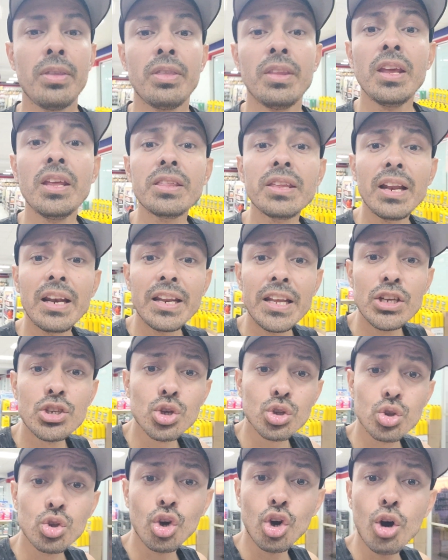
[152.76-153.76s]
Dice el
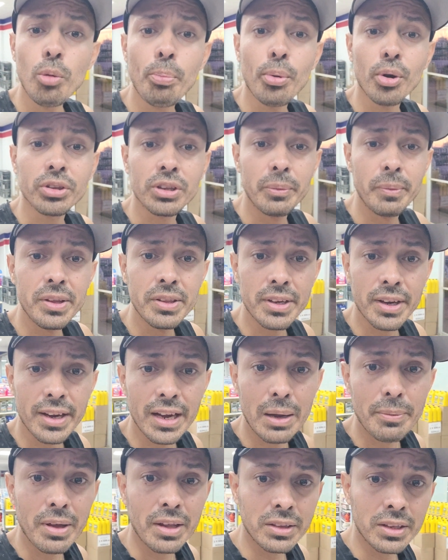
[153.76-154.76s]
dicho, todo por si se
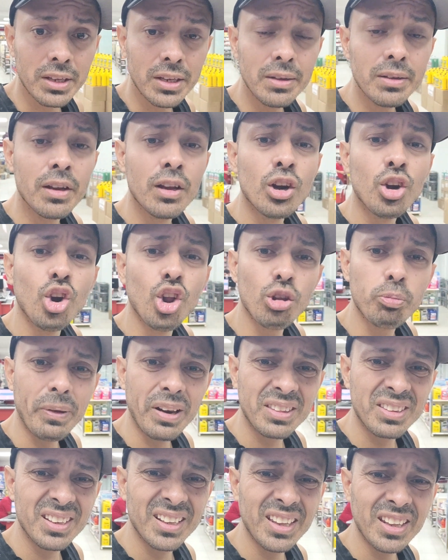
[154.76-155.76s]
acabe así. Los
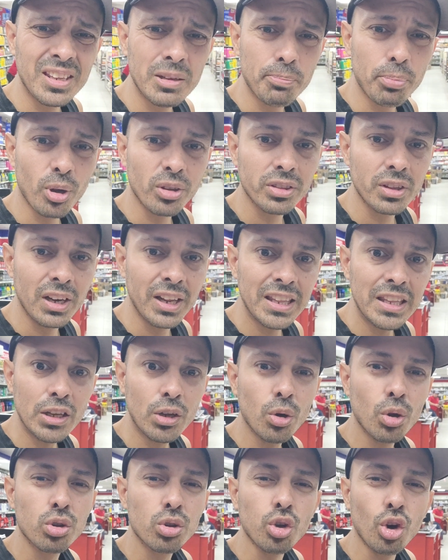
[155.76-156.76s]
presidentes
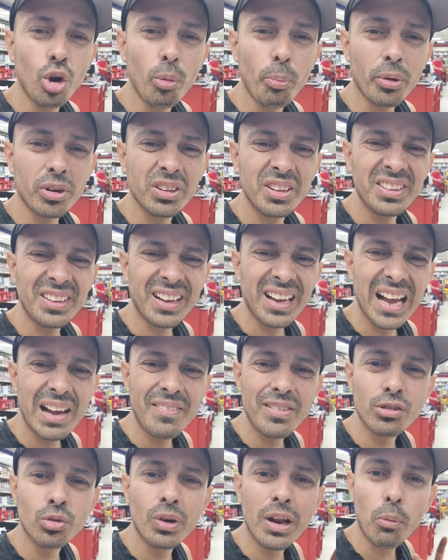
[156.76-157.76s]
políticos todo por si sí se
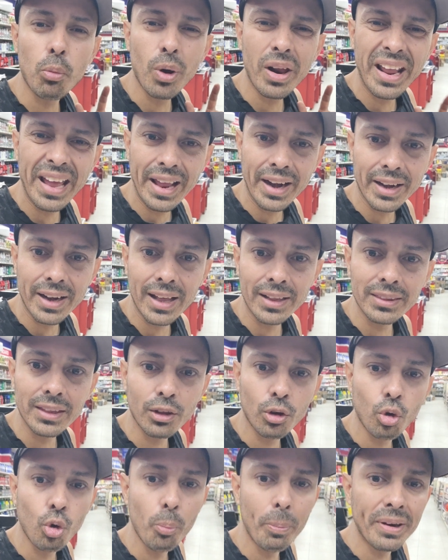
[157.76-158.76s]
acaban. Son una bola de
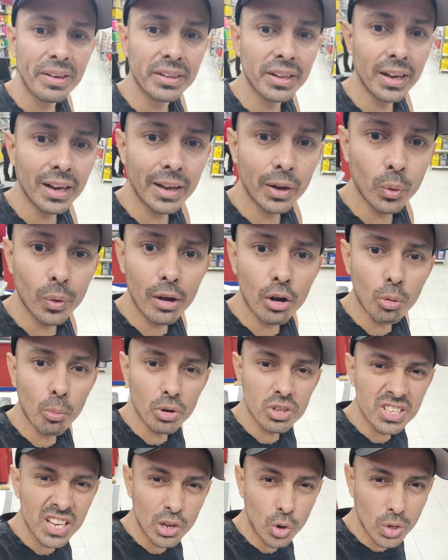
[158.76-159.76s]
rata. ocupan sangre nueva
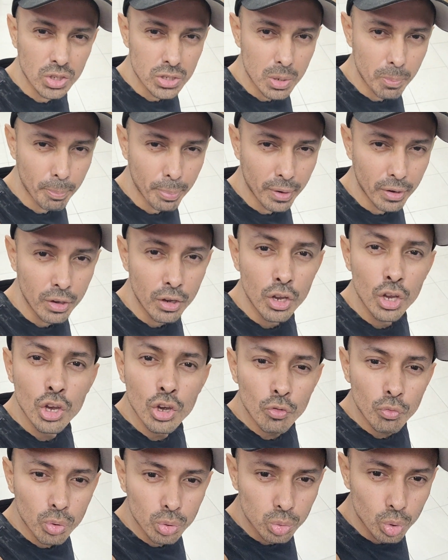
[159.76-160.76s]
como Jacob HP.
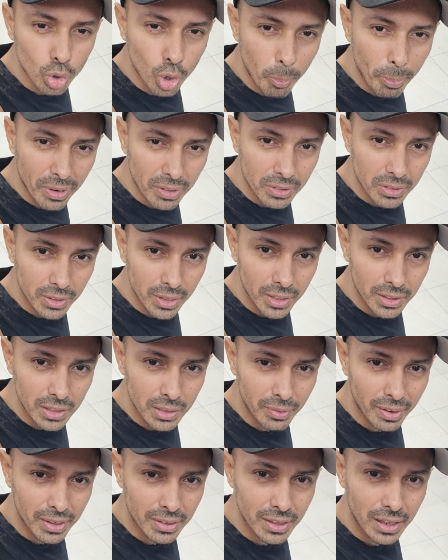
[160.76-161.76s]
Futuro
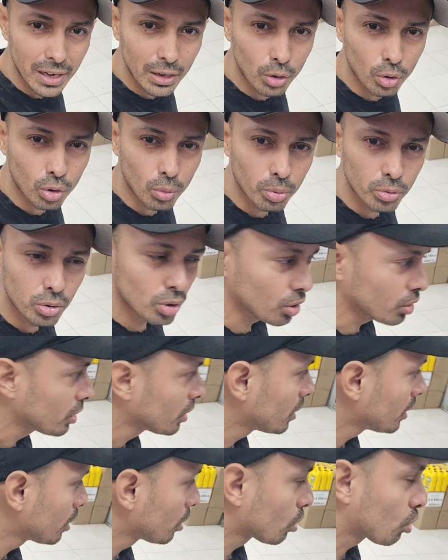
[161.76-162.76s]
presidente va a quitar la corrupción
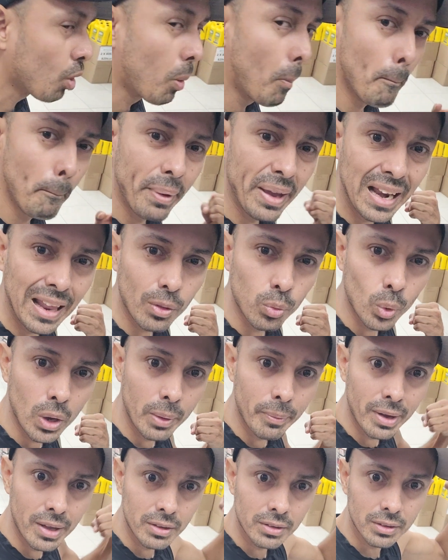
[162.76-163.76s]
con pilas
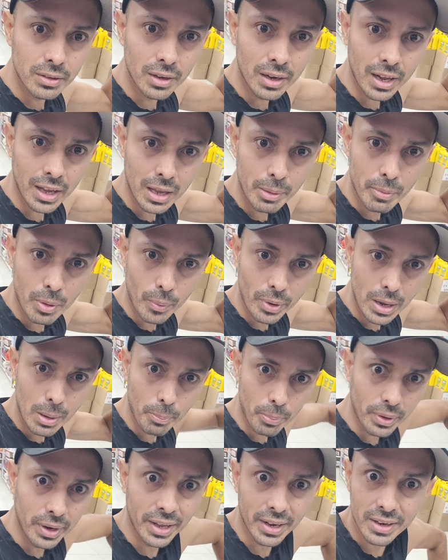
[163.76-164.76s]
nuevas, la que me voy
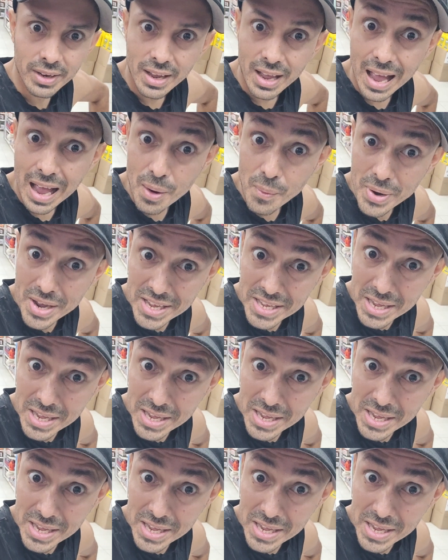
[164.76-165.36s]
a poner. ¡Ah,